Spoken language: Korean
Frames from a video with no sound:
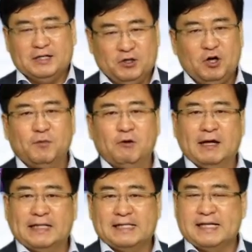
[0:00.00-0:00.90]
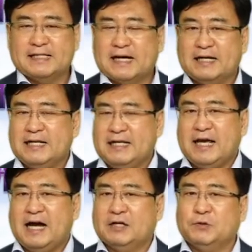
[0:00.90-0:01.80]
글로벌화된 세상을
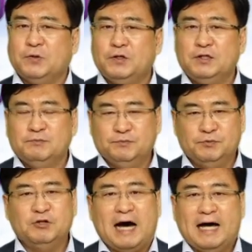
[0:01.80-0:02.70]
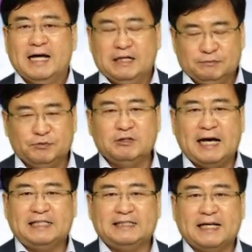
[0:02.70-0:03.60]
이해하고 문화,
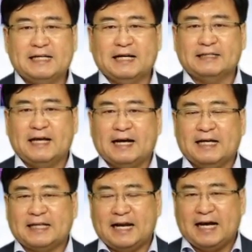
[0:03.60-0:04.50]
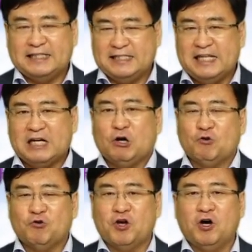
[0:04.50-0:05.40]
문화의 시대를 갖다가 살아가는 지혜를
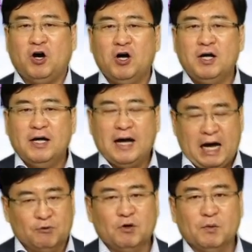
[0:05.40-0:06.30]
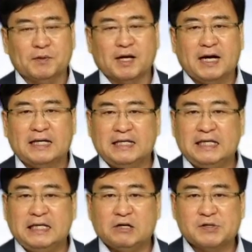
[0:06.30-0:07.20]
얻고요. 아울러 뭡니까?
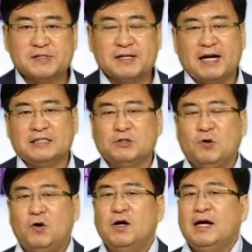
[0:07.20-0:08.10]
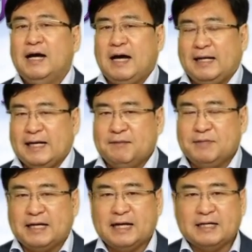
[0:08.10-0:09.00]
이것을 가지고
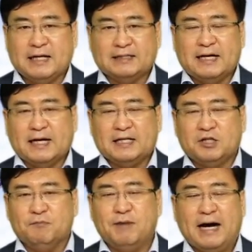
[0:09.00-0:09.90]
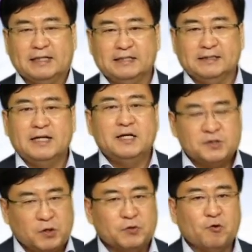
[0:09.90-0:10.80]
하나님 나라를 갖다가 전파하는
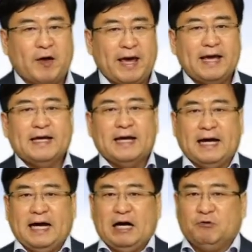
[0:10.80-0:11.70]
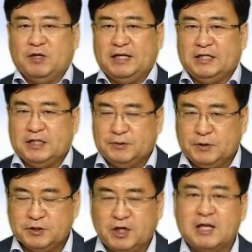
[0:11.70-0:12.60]
선교의 아, 우리
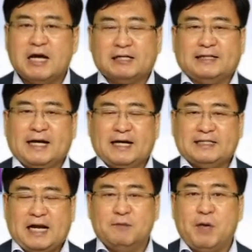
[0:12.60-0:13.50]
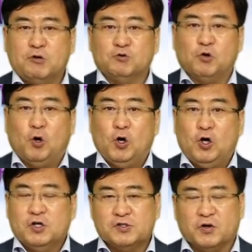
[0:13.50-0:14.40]
전략을 갖다가 잘 배우고
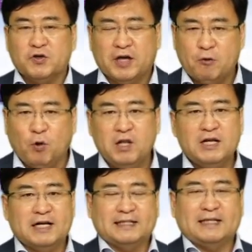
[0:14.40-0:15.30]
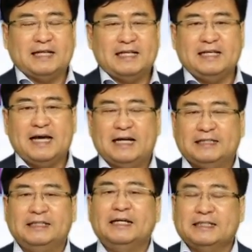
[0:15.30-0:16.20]
성경의 원리를 갖다 잘
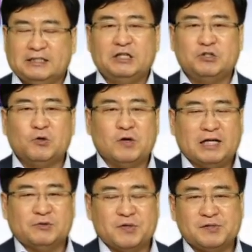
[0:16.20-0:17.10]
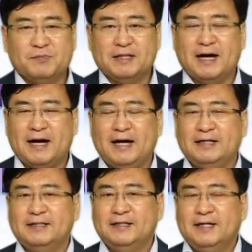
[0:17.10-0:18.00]
이해하는 그런 전공을 가지고
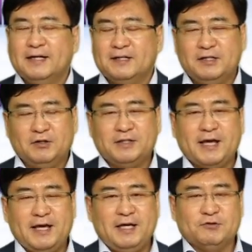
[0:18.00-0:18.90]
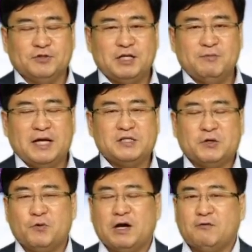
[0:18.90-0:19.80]
있습니다. 그런데 어떻게 이
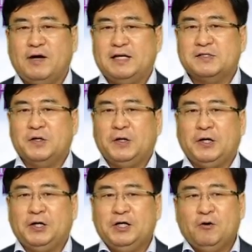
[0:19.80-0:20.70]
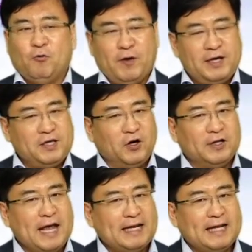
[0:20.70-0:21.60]
국제문화선교학과에서 왜
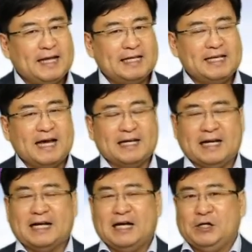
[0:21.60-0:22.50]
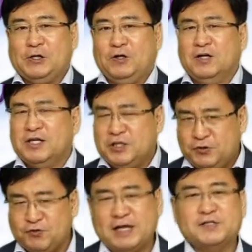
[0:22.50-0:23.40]
연예인에 대한 이야기를 할까요?
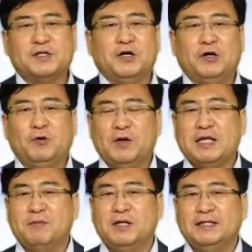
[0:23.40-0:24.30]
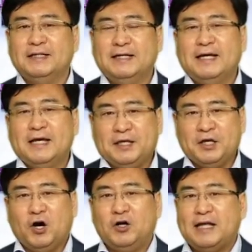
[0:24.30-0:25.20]
이유가 있어요. 왜냐하면
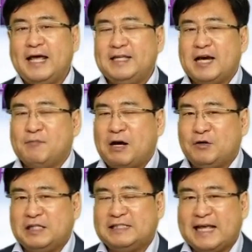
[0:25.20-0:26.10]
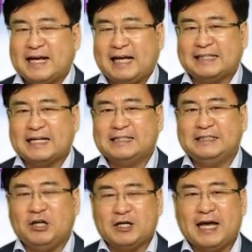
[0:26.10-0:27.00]
연예인이야말로 이 시대에 가장
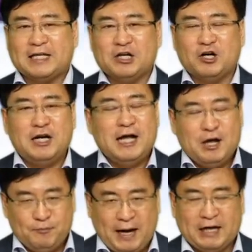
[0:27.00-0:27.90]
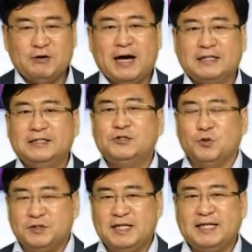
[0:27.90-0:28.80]
큰 영향력을 발휘하는
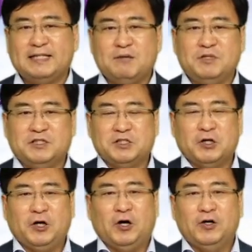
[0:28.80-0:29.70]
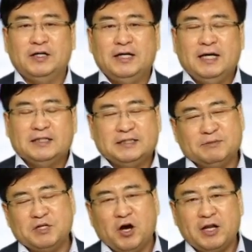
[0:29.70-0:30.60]
존재이기 때문이죠.
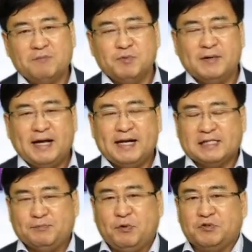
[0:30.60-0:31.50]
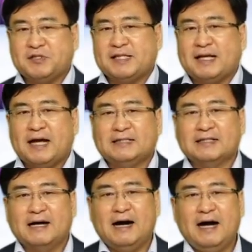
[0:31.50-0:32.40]
지금은 연예인뿐만 아니라 스포츠
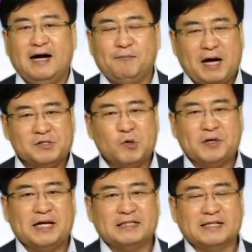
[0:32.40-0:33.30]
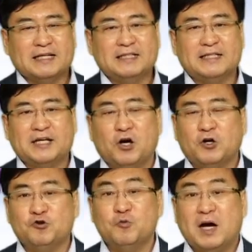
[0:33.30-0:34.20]
스타라든가 방송이라든가 기타
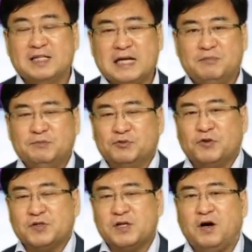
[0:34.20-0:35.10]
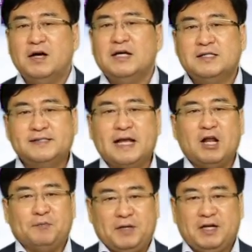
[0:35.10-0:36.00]
여러 유명한 사람들을 묶어서
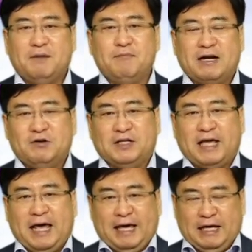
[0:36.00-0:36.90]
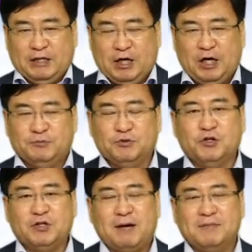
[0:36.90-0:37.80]
셀럽이란 말을 이렇게 어,
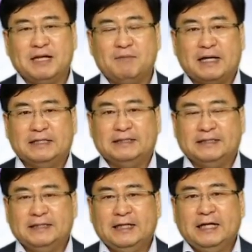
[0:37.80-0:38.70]
부르기도 합니다만은